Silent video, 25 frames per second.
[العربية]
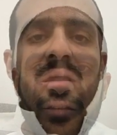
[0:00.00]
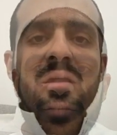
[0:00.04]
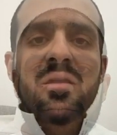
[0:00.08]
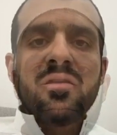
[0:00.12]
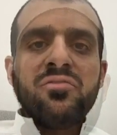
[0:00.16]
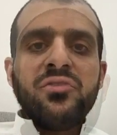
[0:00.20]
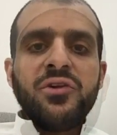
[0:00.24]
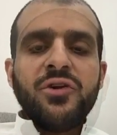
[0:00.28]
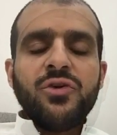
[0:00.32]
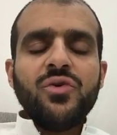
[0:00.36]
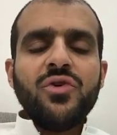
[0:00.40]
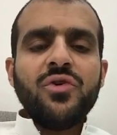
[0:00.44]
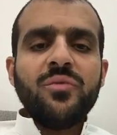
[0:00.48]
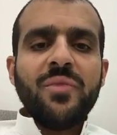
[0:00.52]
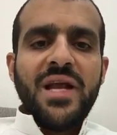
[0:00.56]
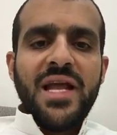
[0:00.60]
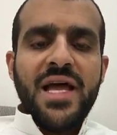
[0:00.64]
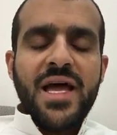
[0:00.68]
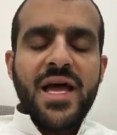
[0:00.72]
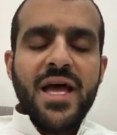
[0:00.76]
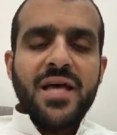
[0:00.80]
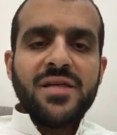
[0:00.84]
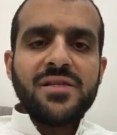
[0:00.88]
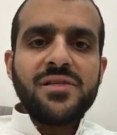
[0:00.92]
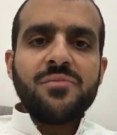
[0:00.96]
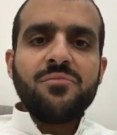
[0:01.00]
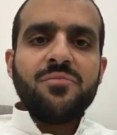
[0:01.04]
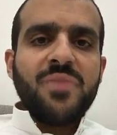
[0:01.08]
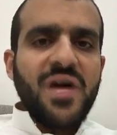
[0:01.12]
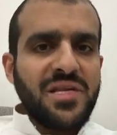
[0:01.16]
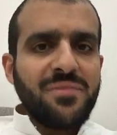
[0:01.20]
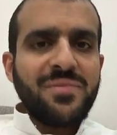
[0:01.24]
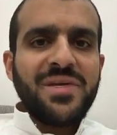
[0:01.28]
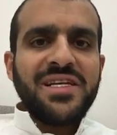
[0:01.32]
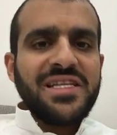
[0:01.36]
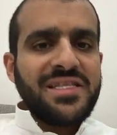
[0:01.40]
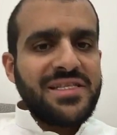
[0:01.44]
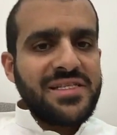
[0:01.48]
في علوم الحاسب بعد
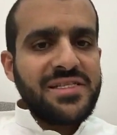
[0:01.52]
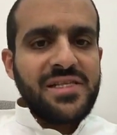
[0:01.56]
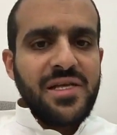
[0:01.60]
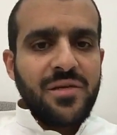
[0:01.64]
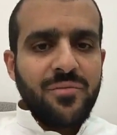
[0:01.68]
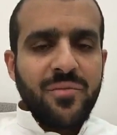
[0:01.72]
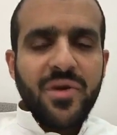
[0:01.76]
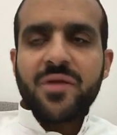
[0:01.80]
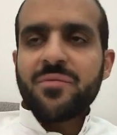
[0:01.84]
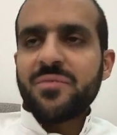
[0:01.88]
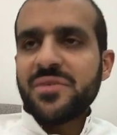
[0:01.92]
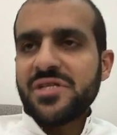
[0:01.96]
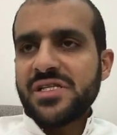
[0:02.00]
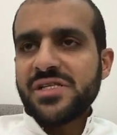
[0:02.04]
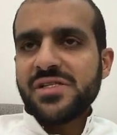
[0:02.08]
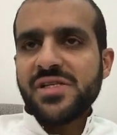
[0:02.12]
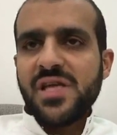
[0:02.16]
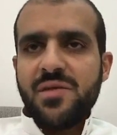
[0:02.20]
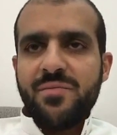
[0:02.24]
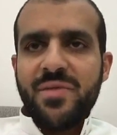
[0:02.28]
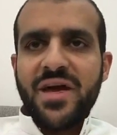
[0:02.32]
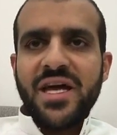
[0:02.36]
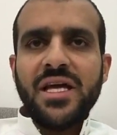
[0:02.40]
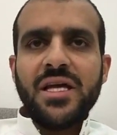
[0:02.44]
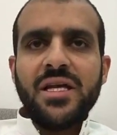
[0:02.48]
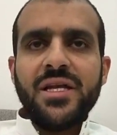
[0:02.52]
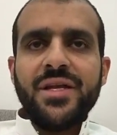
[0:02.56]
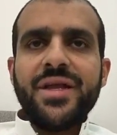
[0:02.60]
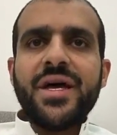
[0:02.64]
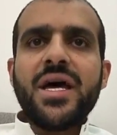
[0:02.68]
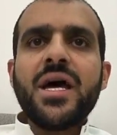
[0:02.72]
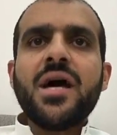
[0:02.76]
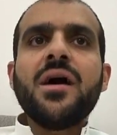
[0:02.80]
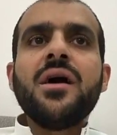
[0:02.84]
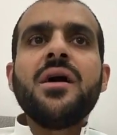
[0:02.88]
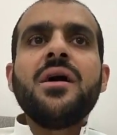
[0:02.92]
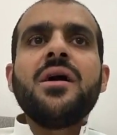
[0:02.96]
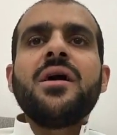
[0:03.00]
ما تدرس البرمجة زي ما قلنا